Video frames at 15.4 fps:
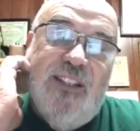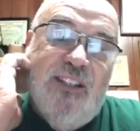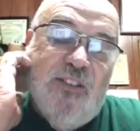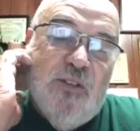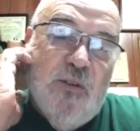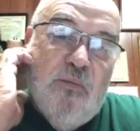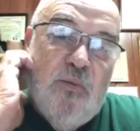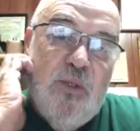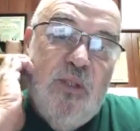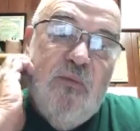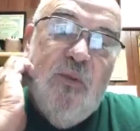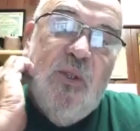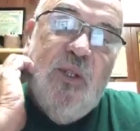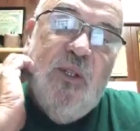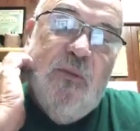este, son
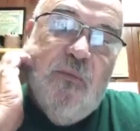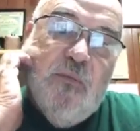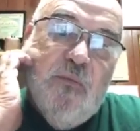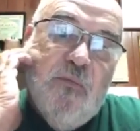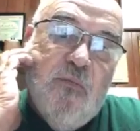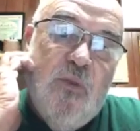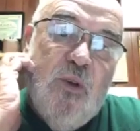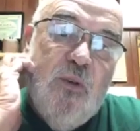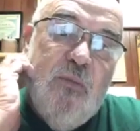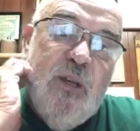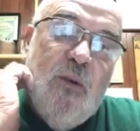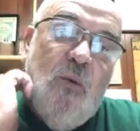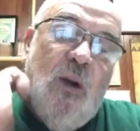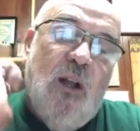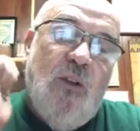muy, muy, muy
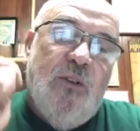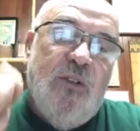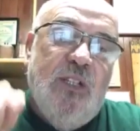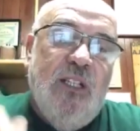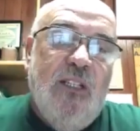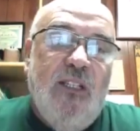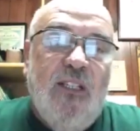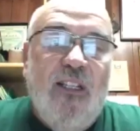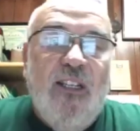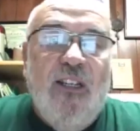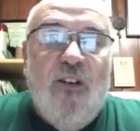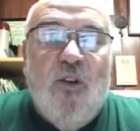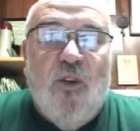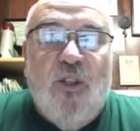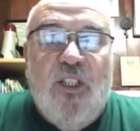menguados y,
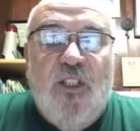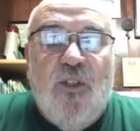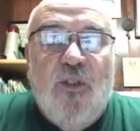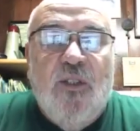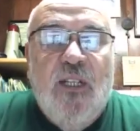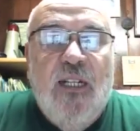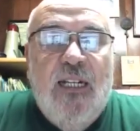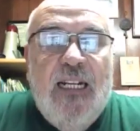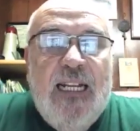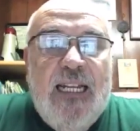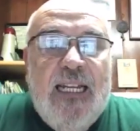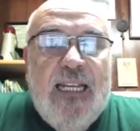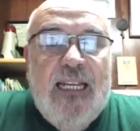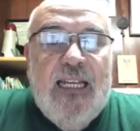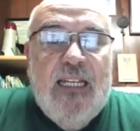cortitos,
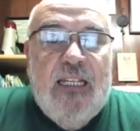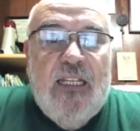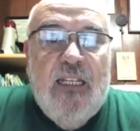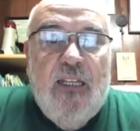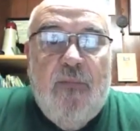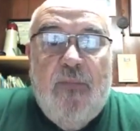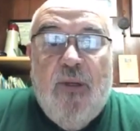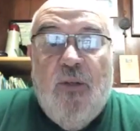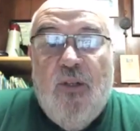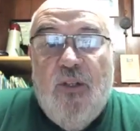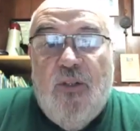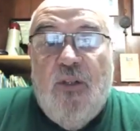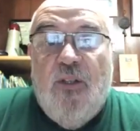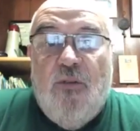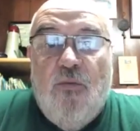este, pero
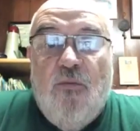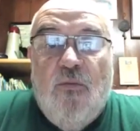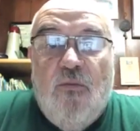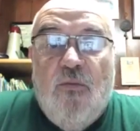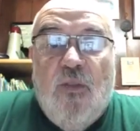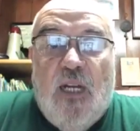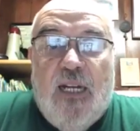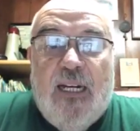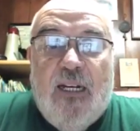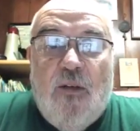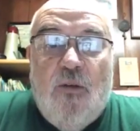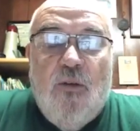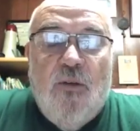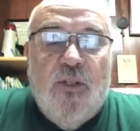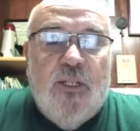es, es, una
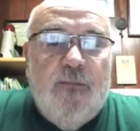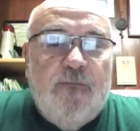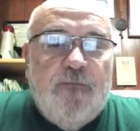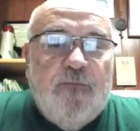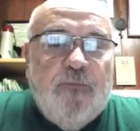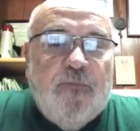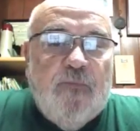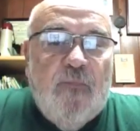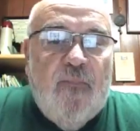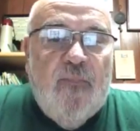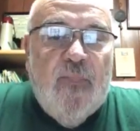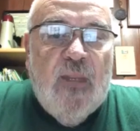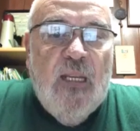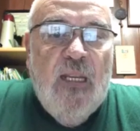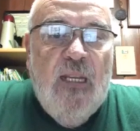gran cosa.
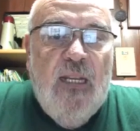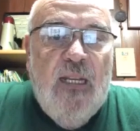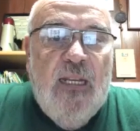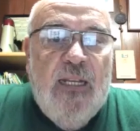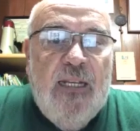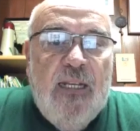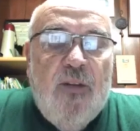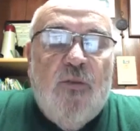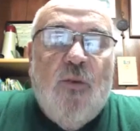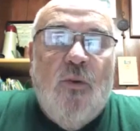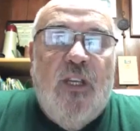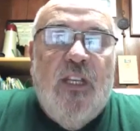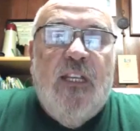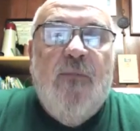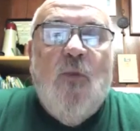Y
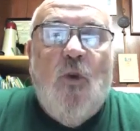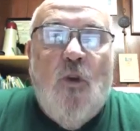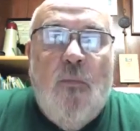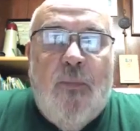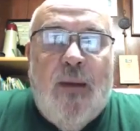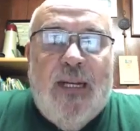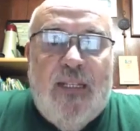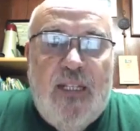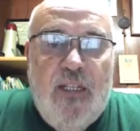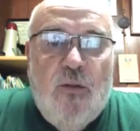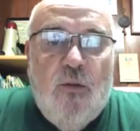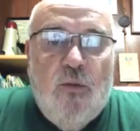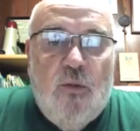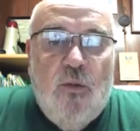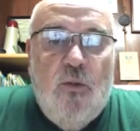nosotros quisimos
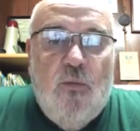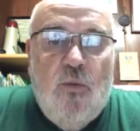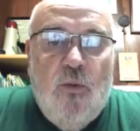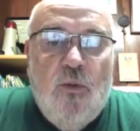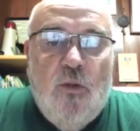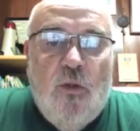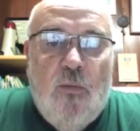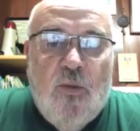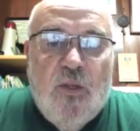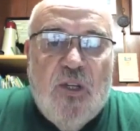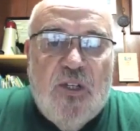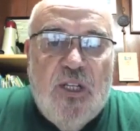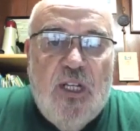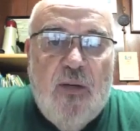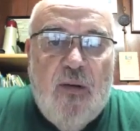compartir con todo el mundo cómo
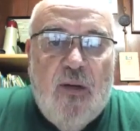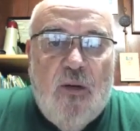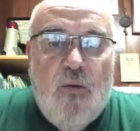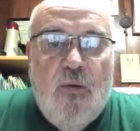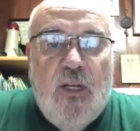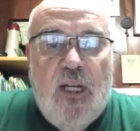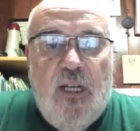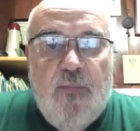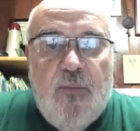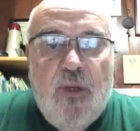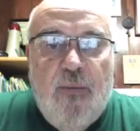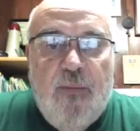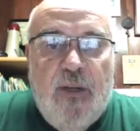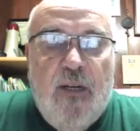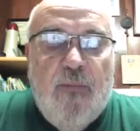se hacía la vacuna, ahí
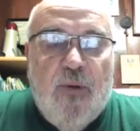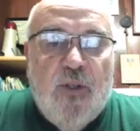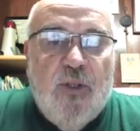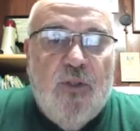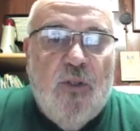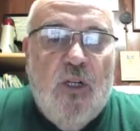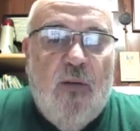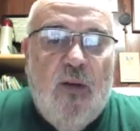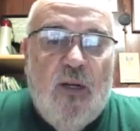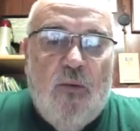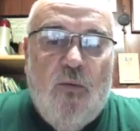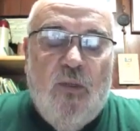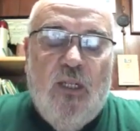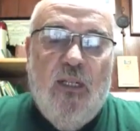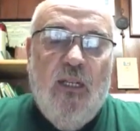pueden ver el proceso de la
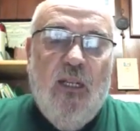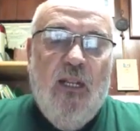vacuna.